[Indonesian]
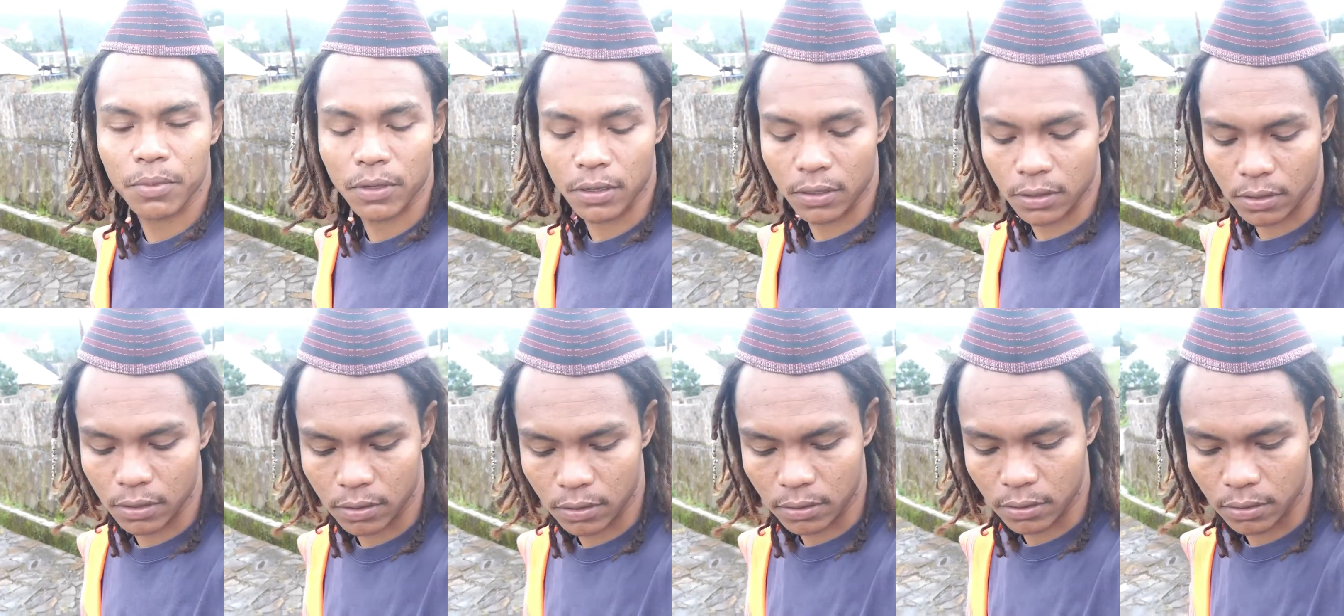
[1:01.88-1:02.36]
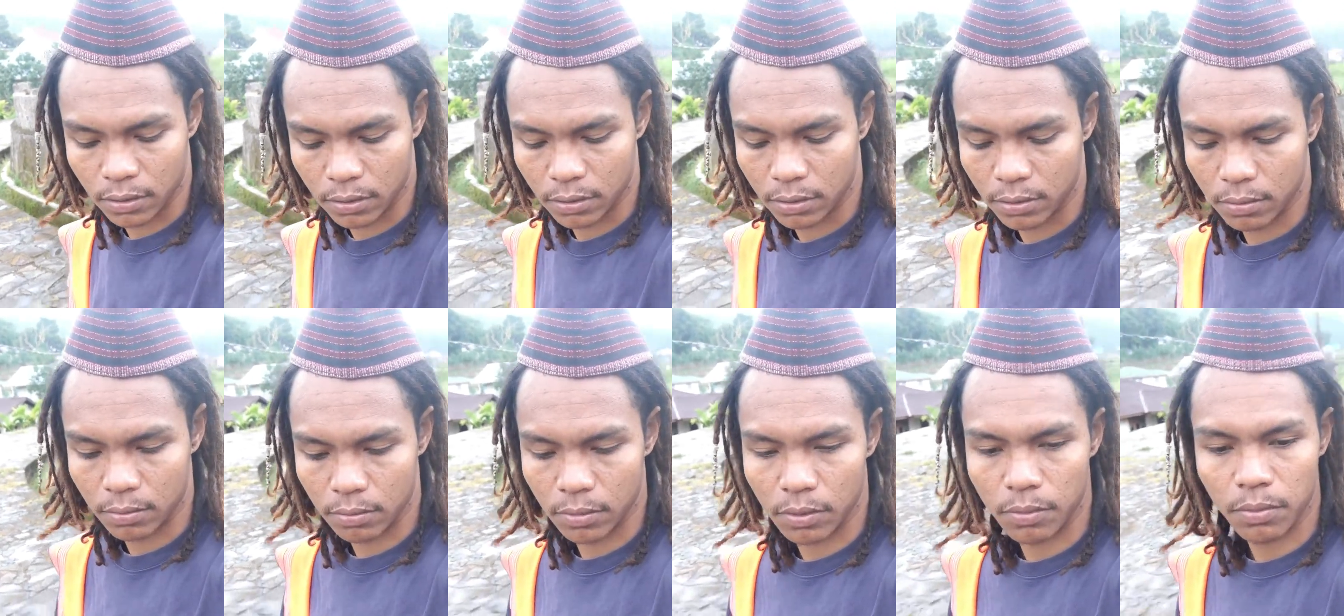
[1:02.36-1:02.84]
gitu
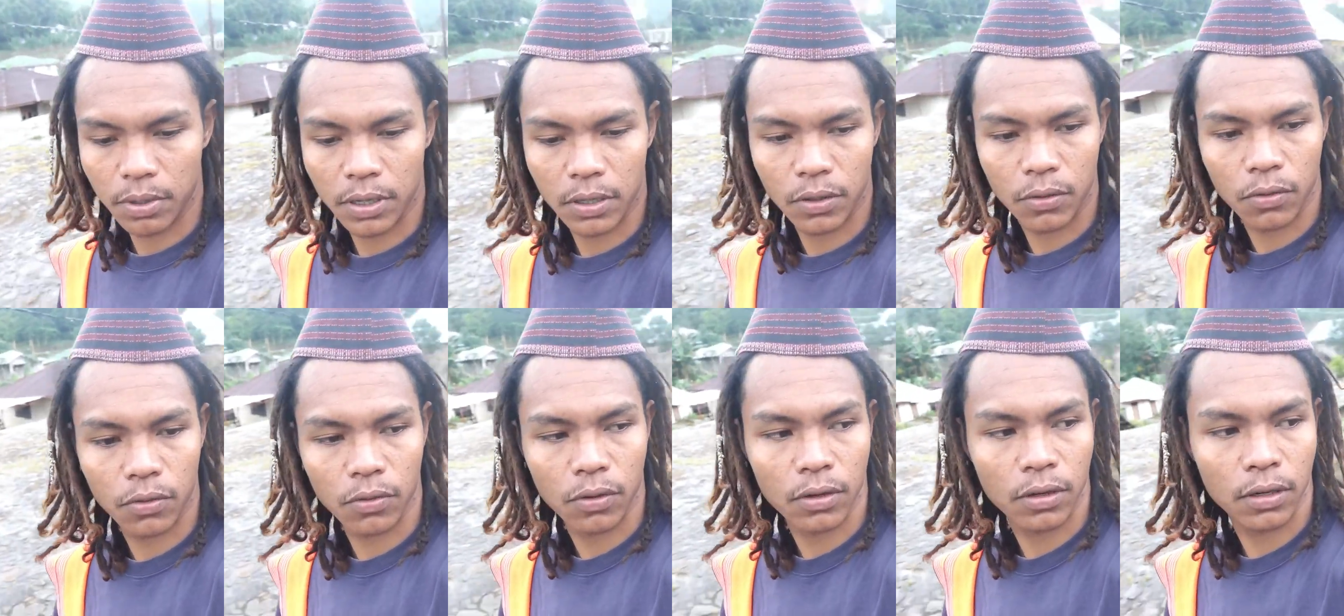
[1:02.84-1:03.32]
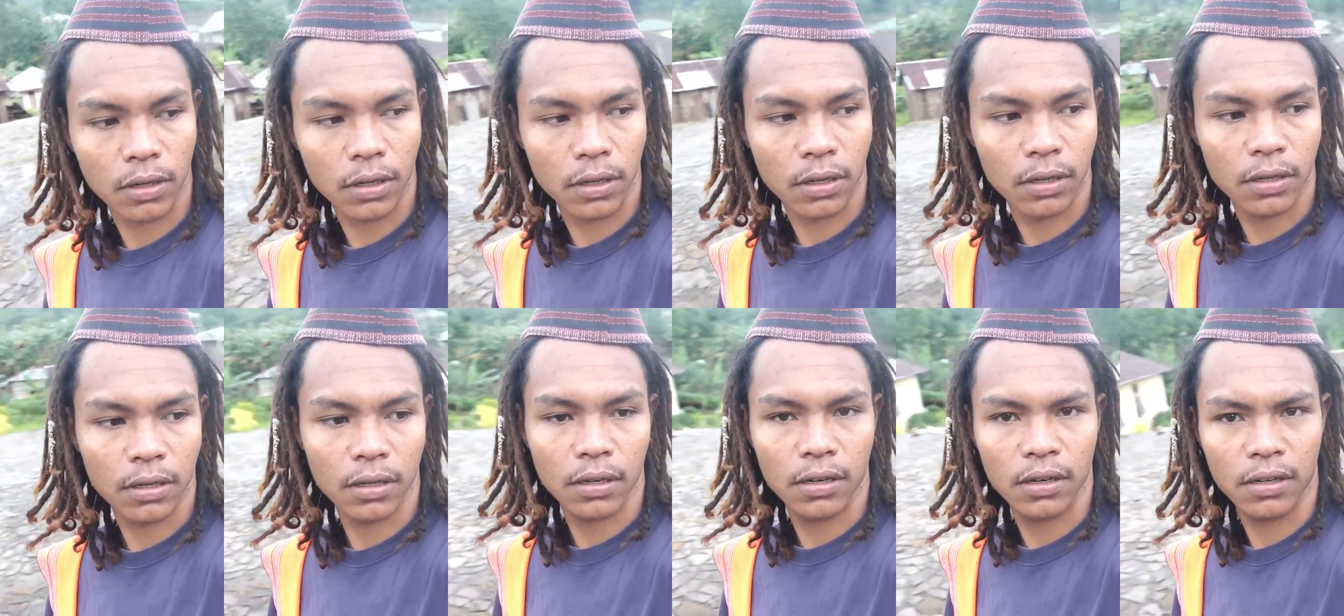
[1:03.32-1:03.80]
bebatuan
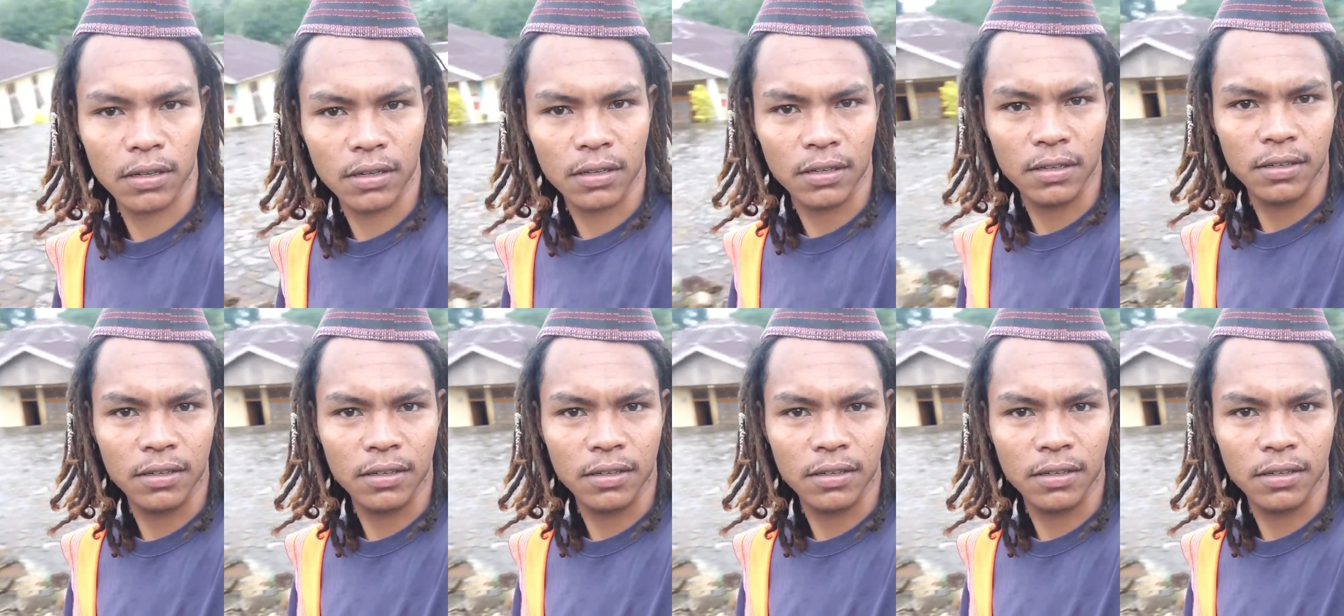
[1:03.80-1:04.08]
kayak gini